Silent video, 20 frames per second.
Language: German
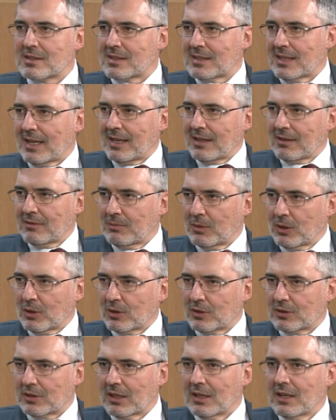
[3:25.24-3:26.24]
zeigen
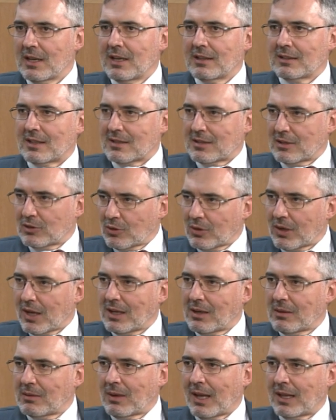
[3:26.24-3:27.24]
möchte, dass sie doch
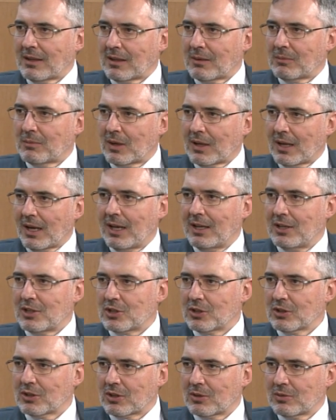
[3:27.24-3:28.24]
einen anderen
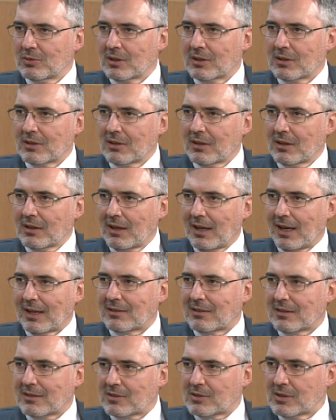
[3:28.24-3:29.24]
moralischen Grund
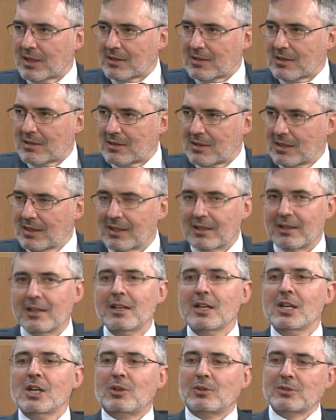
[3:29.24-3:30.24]
hat zu existieren
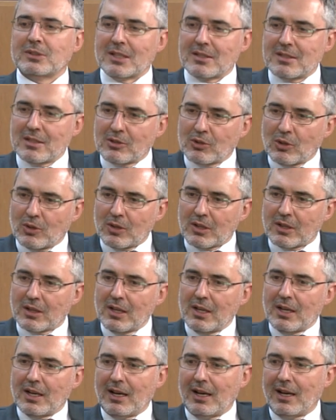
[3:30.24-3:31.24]
und dass sie doch
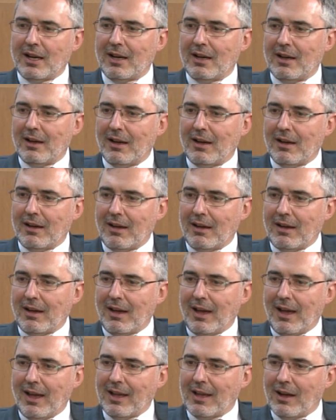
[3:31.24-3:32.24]
äh,
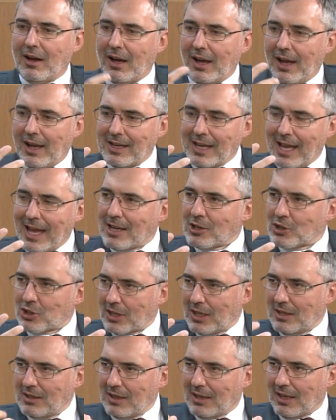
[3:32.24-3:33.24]
äh eine
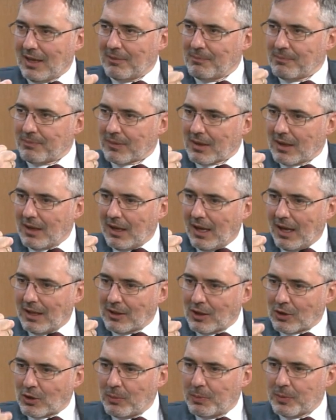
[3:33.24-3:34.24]
eigenständige
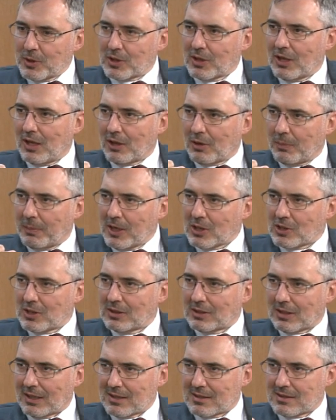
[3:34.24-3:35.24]
an europäischen
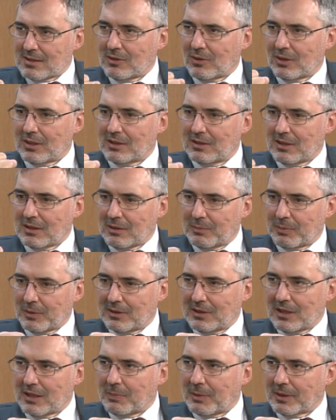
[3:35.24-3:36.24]
Interessen orientierte
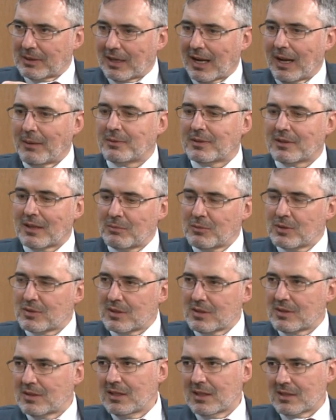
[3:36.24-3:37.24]
Politik betreibt, dann
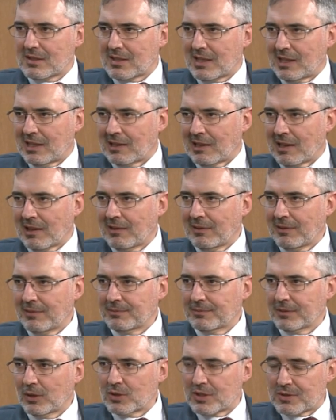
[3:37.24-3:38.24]
müsste sie jetzt handeln.
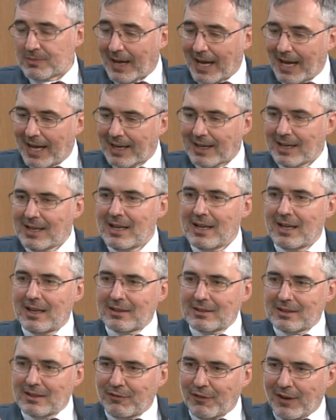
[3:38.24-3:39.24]
Und zwar
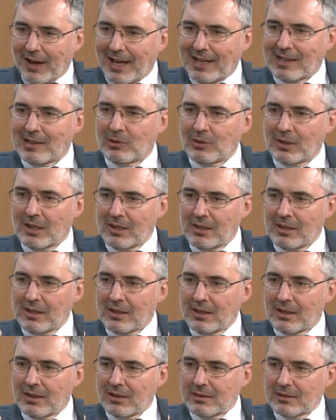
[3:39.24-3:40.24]
die Verhandlungen,
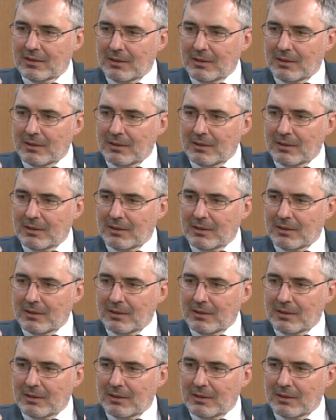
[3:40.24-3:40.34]
die